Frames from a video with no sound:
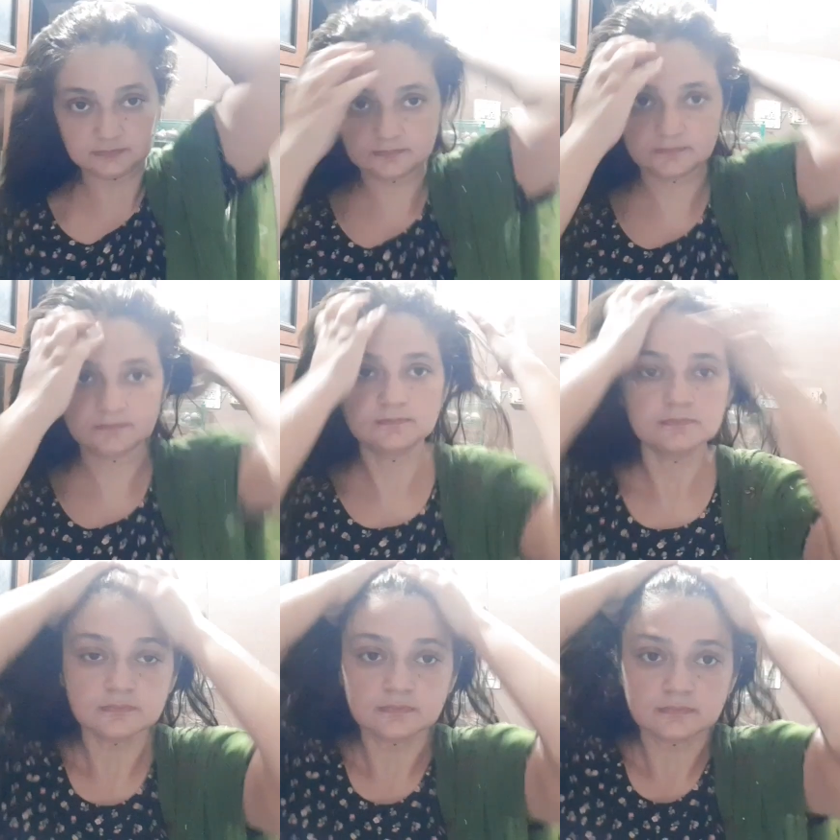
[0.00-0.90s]
देख सकते
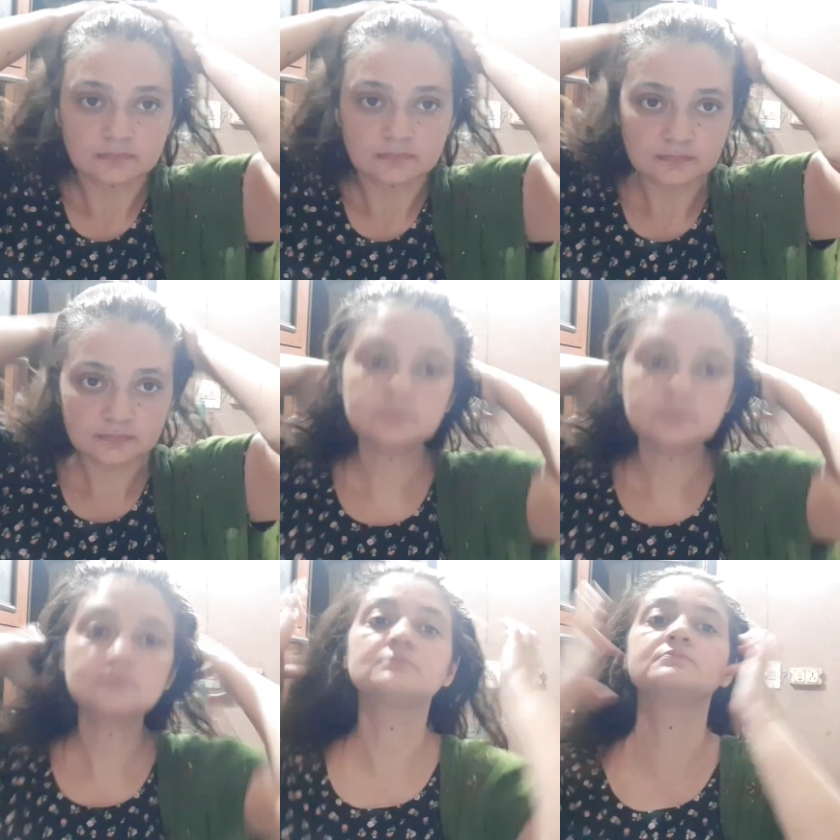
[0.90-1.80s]
हैं
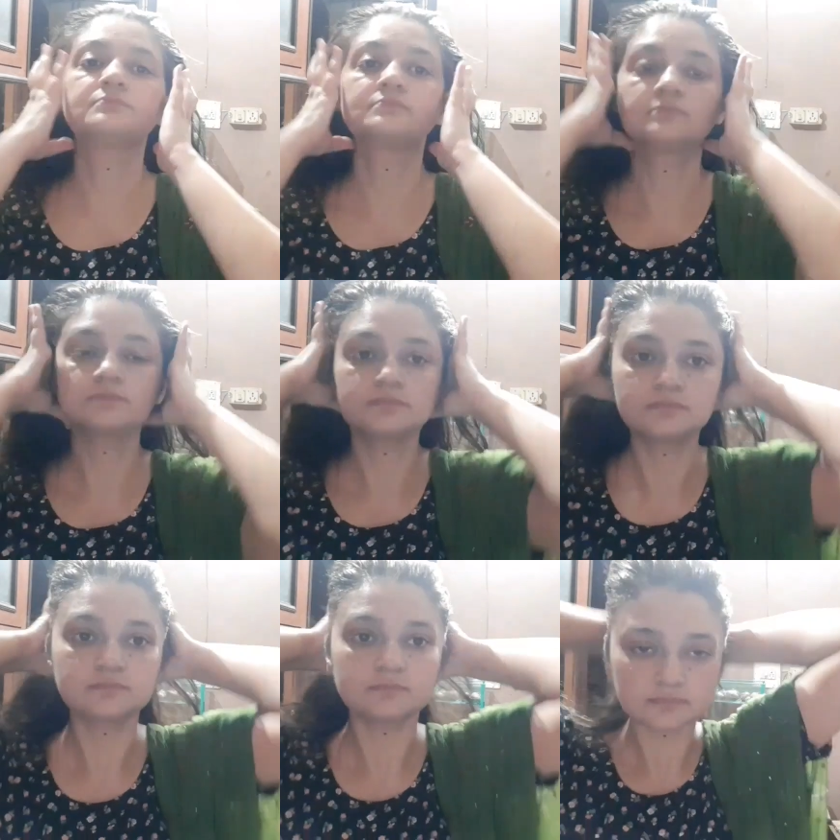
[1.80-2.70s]
काफ़ी अच्छे
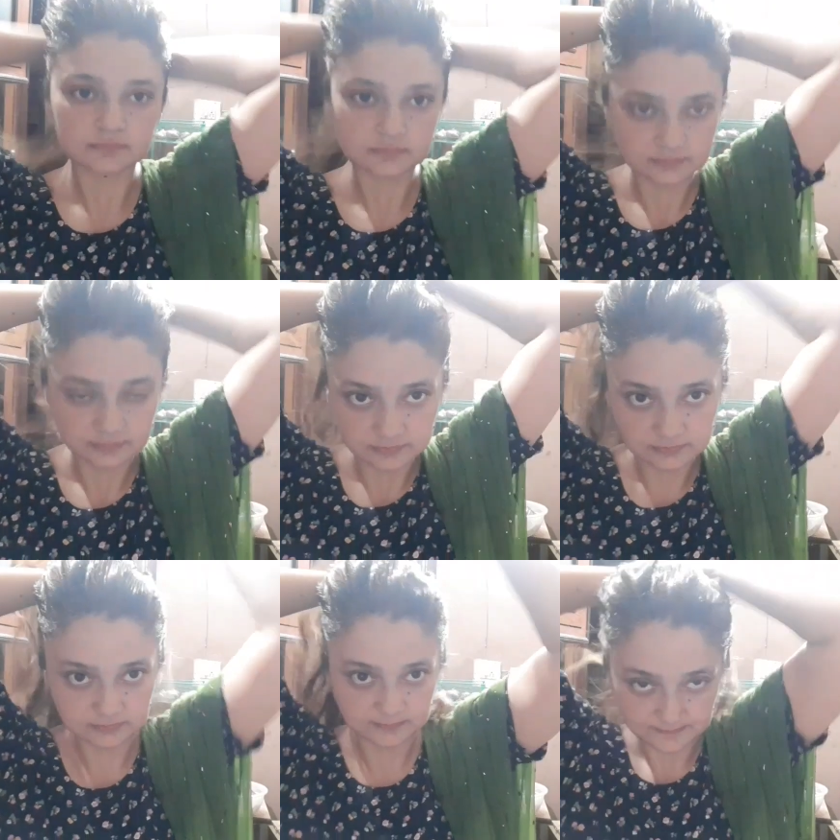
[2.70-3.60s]
मेरे टचवुड बाल हो
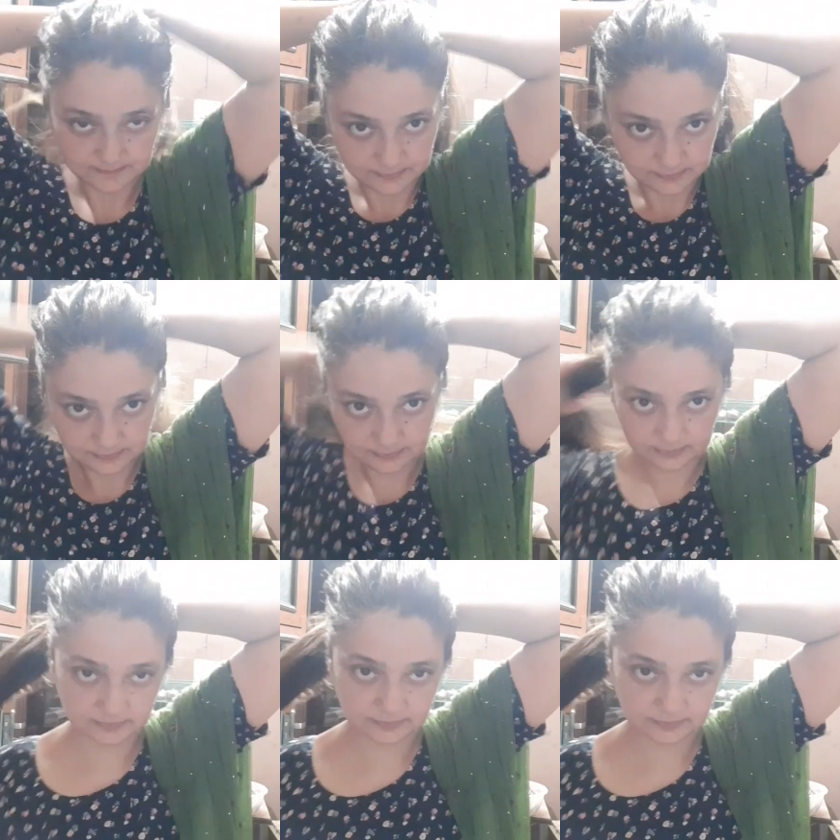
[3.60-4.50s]
गए हैं स्ट्रॉन्ग हो गए
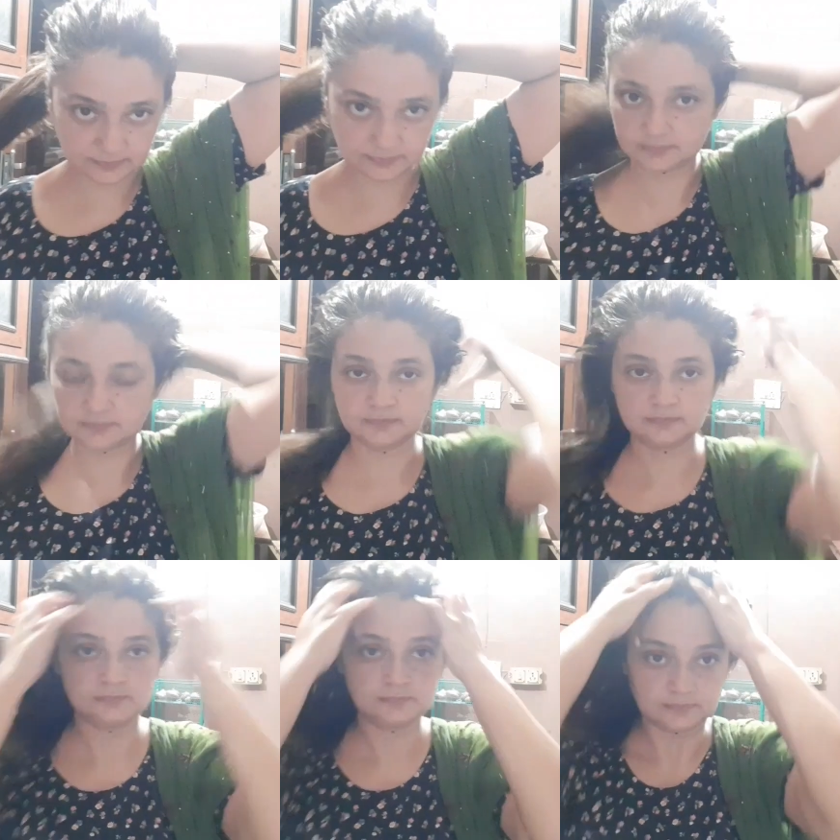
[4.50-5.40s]
हैं जो मैं
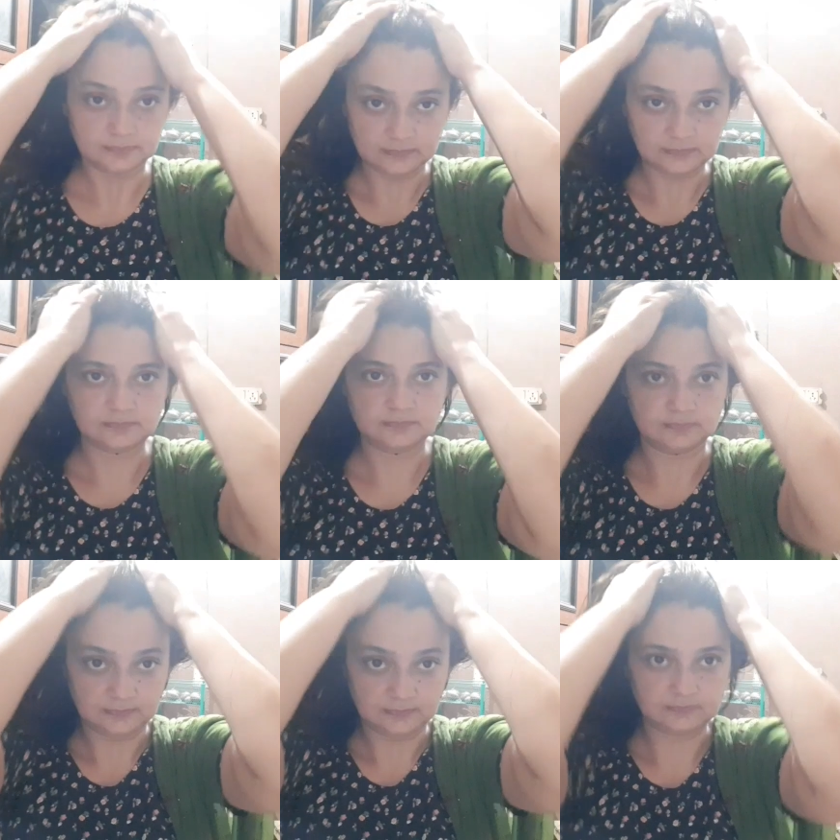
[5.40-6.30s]
आपके साथ
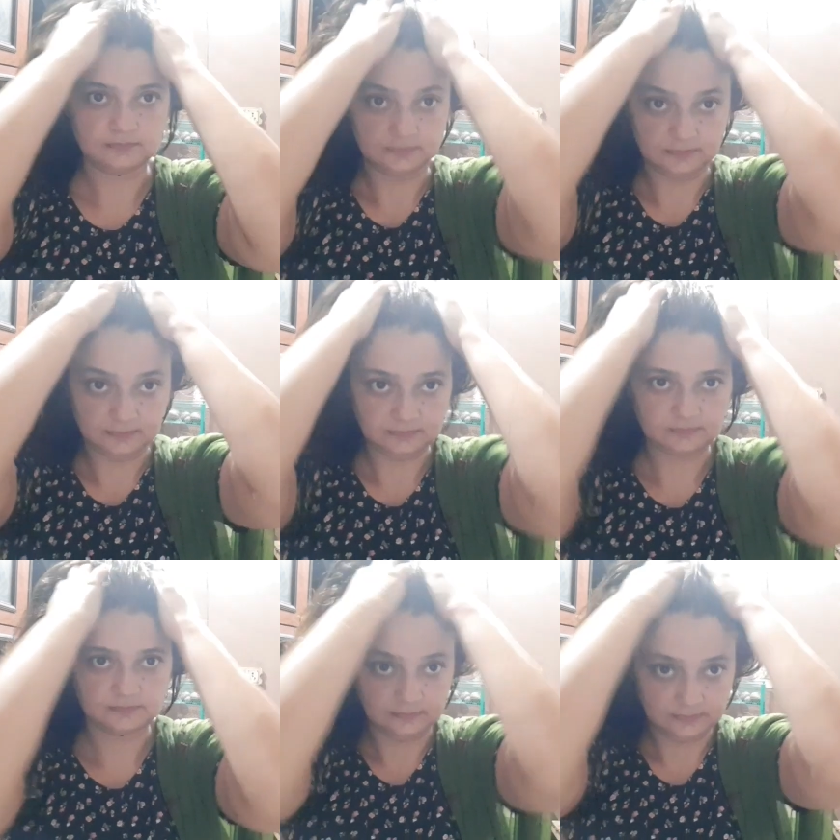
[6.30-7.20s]
रेमेडीज़ शेयर करते
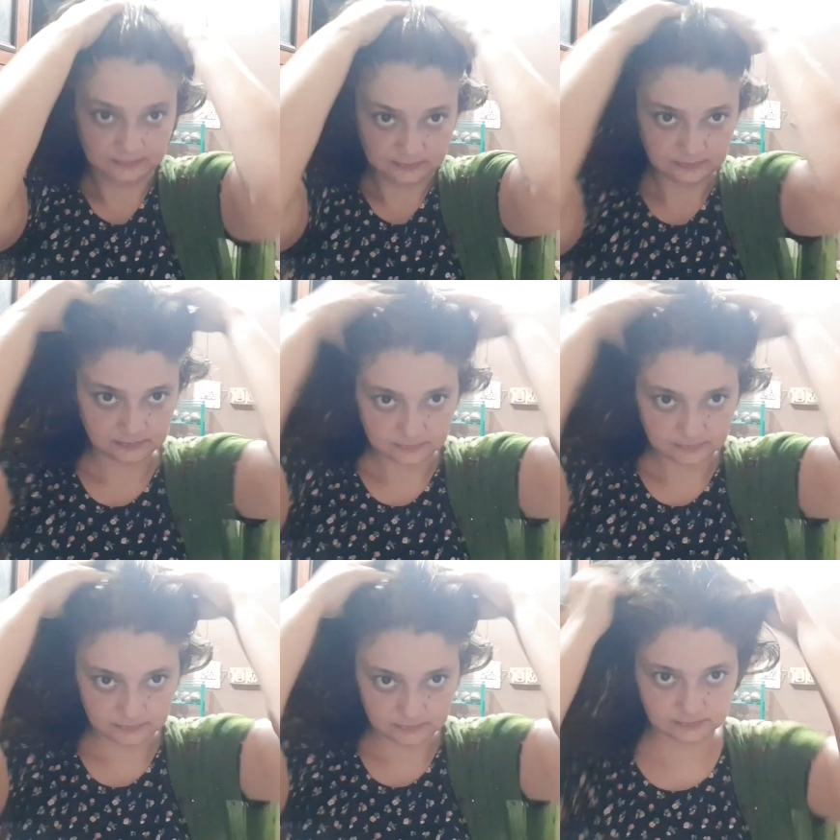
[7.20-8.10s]
रहती हूँ इसी के करके है